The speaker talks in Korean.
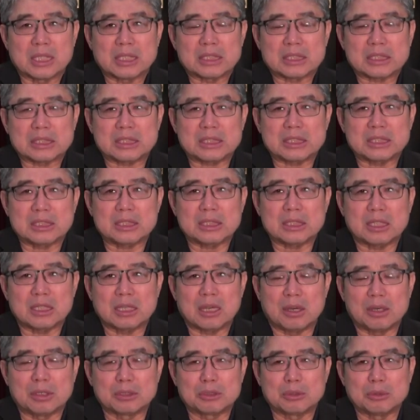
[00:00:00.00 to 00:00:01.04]
이
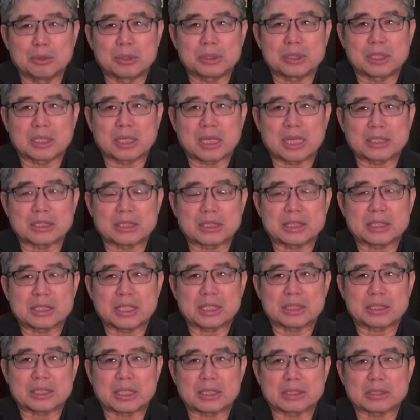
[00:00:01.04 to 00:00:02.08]
어두워져 가는
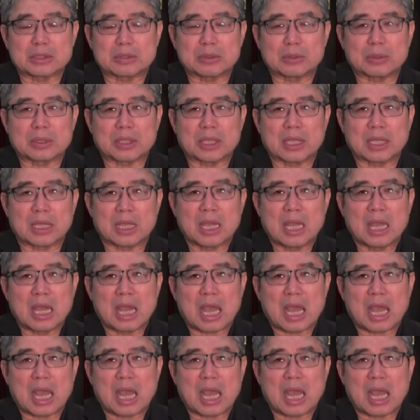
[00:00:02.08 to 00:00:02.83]
세상 속에